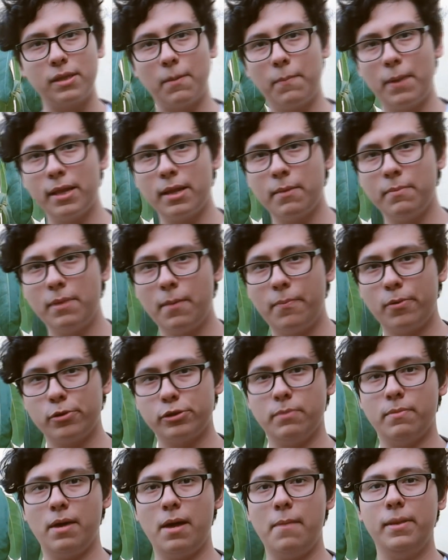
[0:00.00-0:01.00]
y esta planta mide
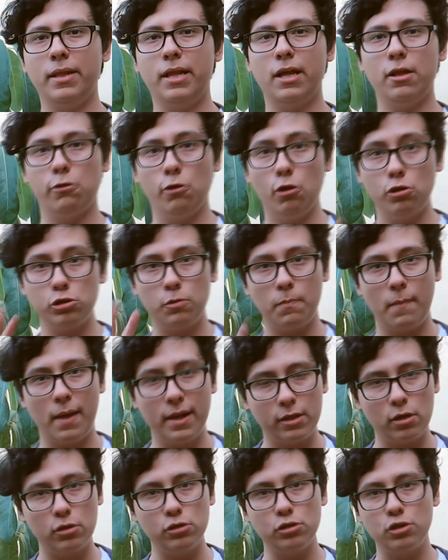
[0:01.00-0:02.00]
aproximadamente 2
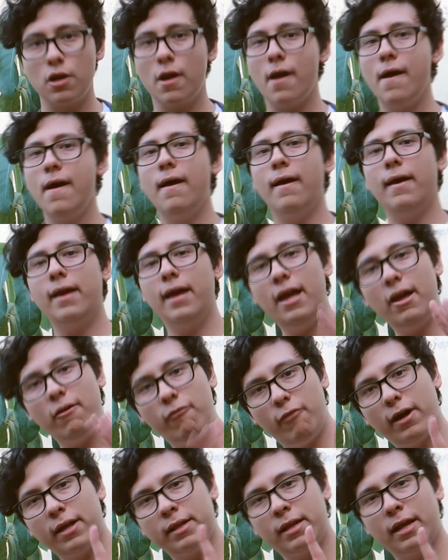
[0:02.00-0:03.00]
metros.
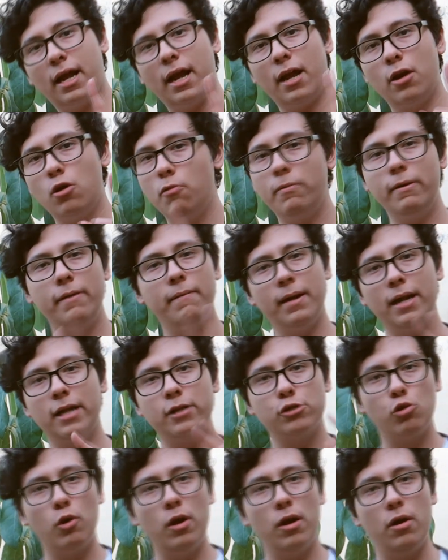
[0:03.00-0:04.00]
Y fíjate que no vive en
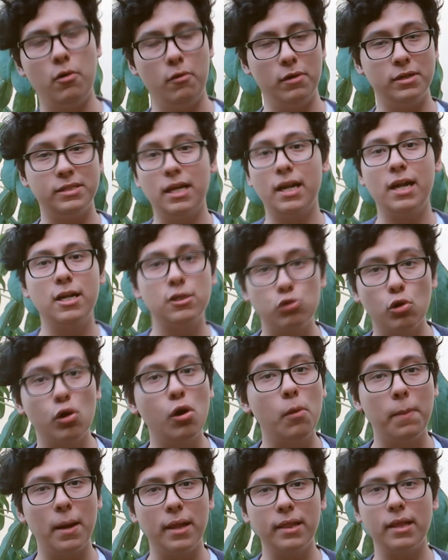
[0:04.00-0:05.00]
el suelo, no está en el
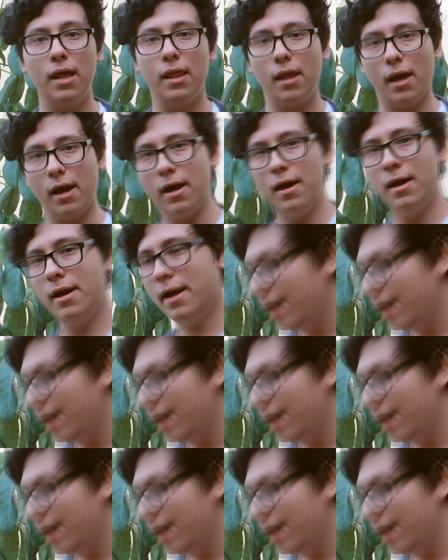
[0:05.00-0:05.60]
suelo plantada.